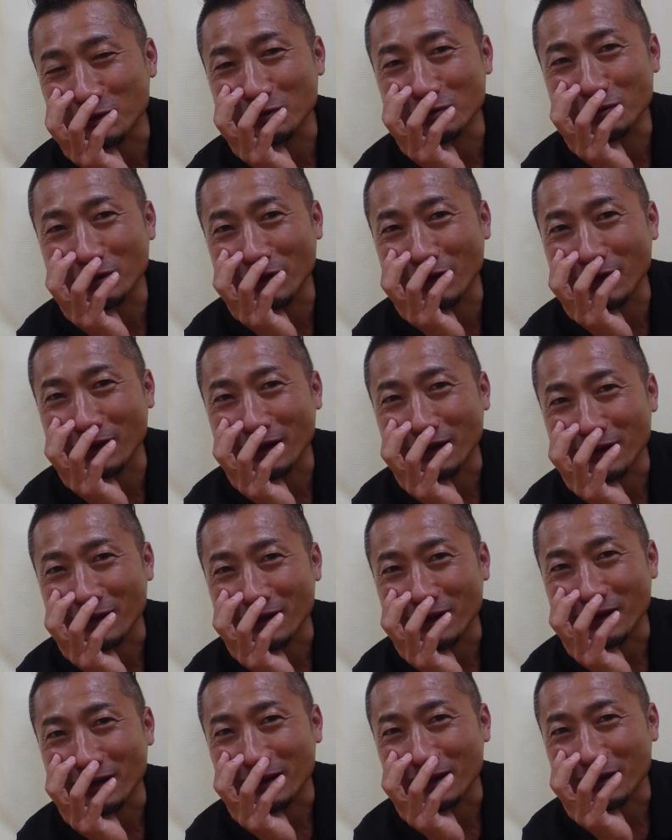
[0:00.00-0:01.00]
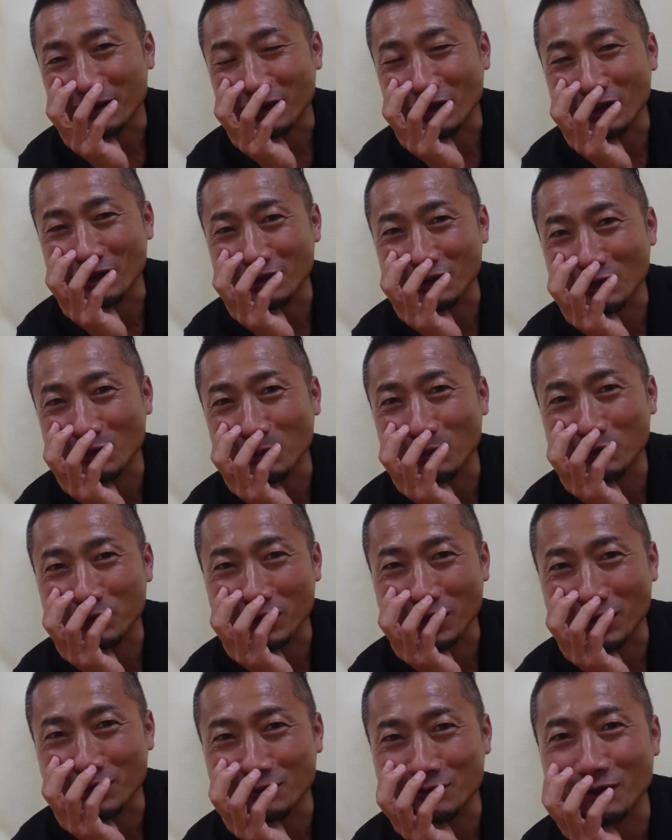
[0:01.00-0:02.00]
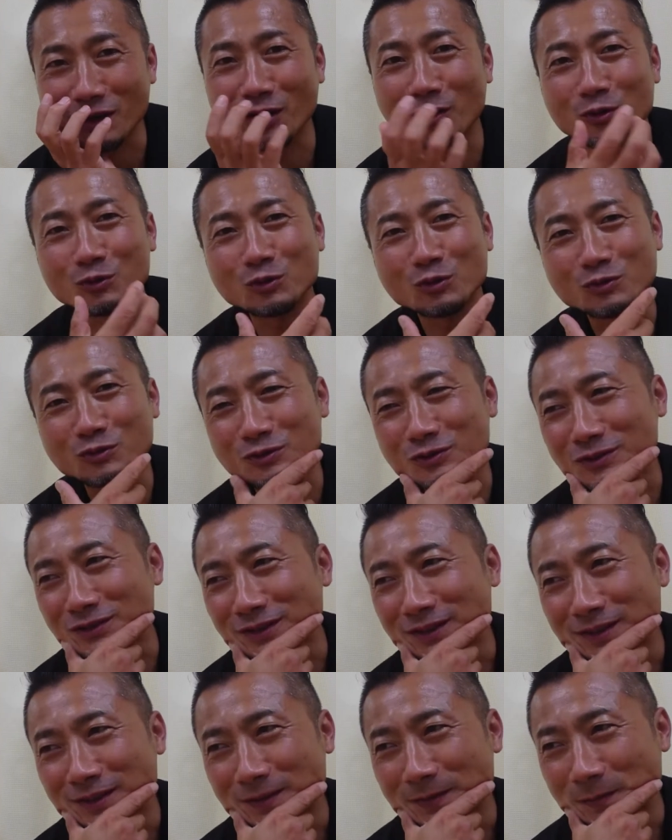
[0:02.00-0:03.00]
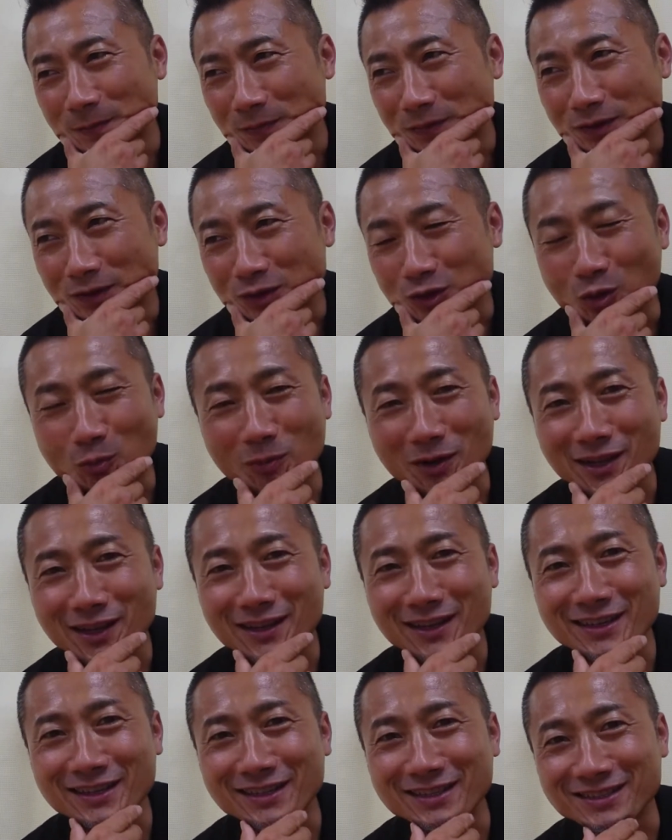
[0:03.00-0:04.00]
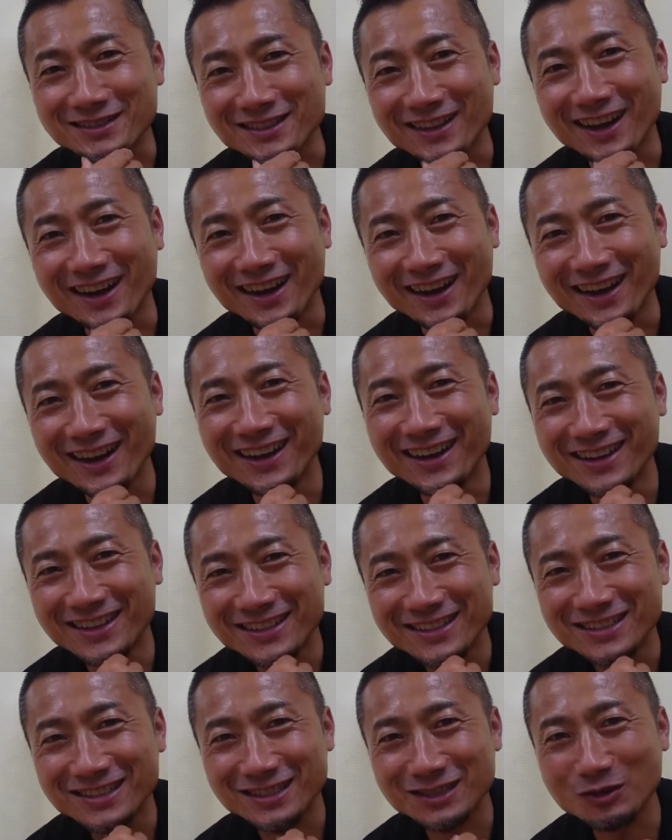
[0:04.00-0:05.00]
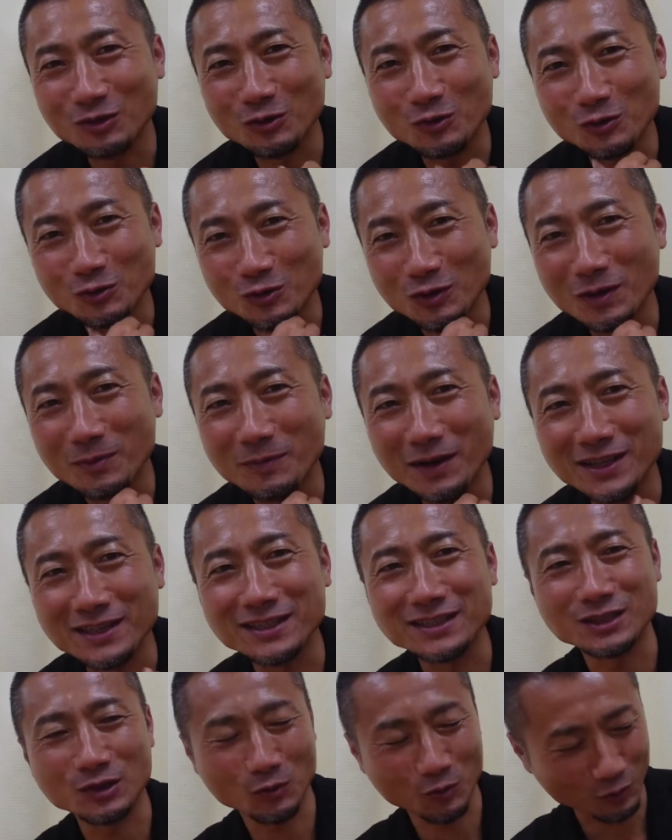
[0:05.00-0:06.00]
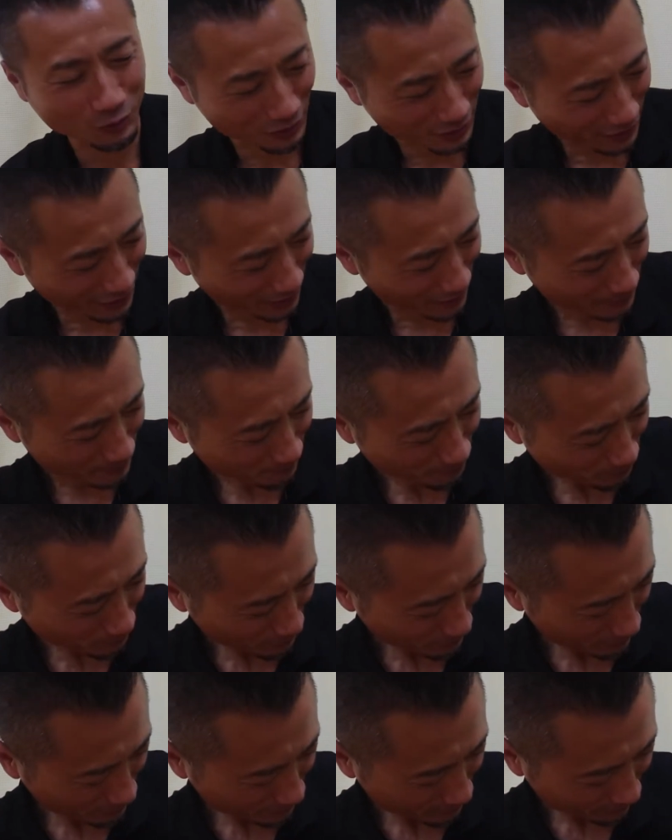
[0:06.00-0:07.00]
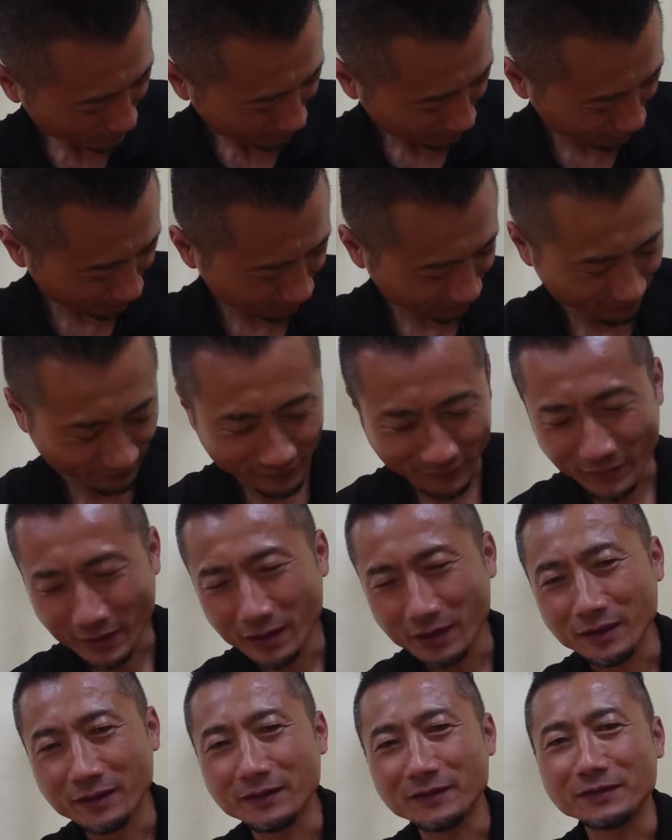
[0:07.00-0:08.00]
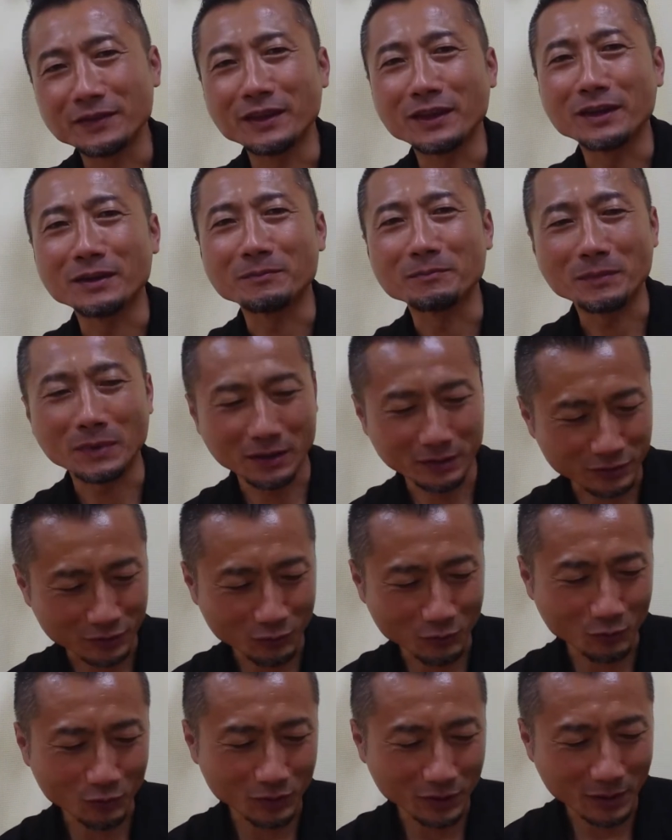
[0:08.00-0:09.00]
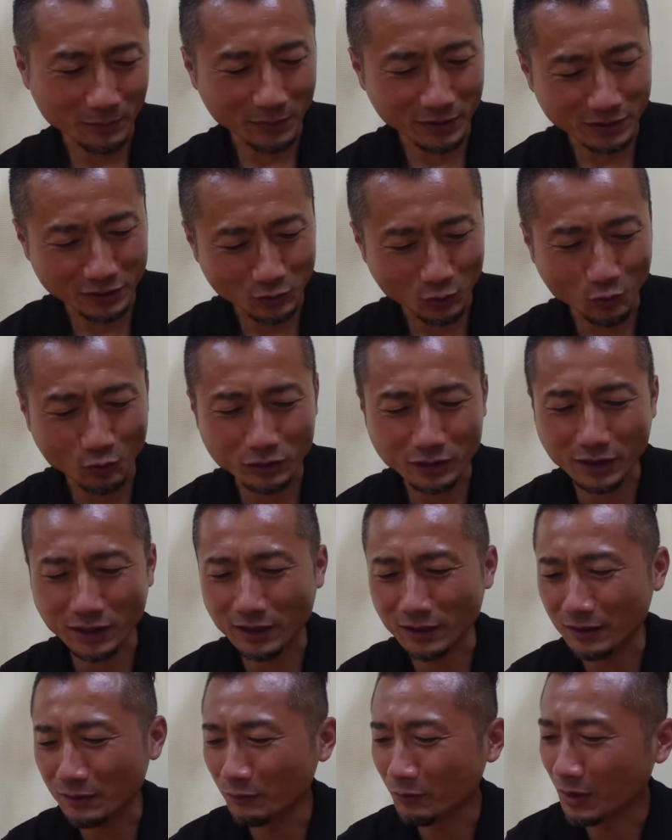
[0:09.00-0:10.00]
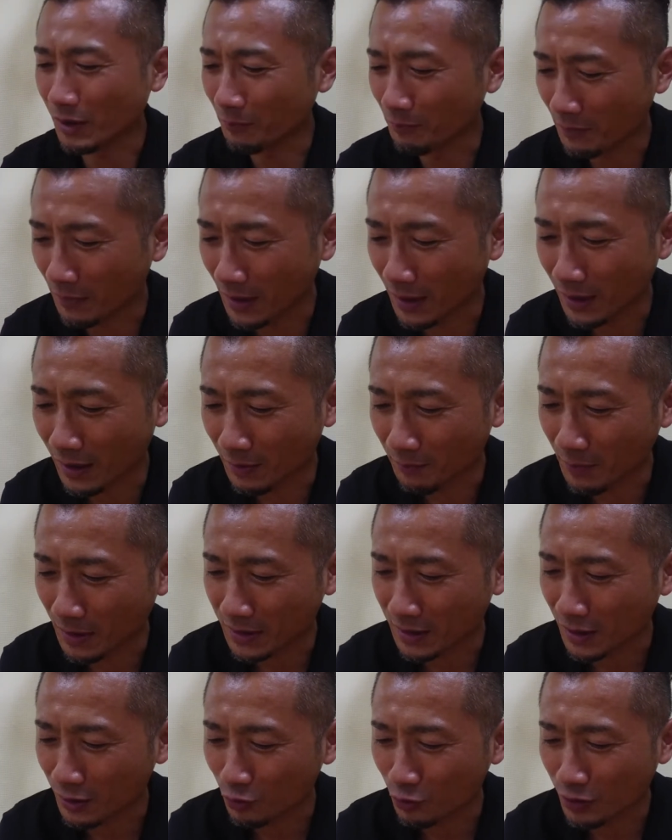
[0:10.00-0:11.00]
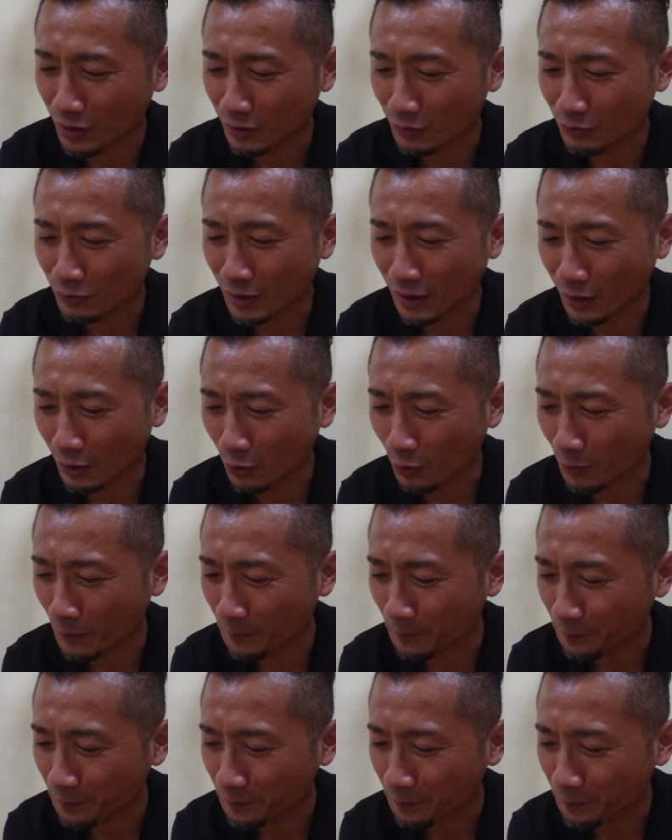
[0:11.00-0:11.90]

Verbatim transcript: 龍が天に昇っていくがごとく止まらないですなすごいことが毎日起こってうんでまあそういうことが毎日起こっては、まあ、また後で言うんやけど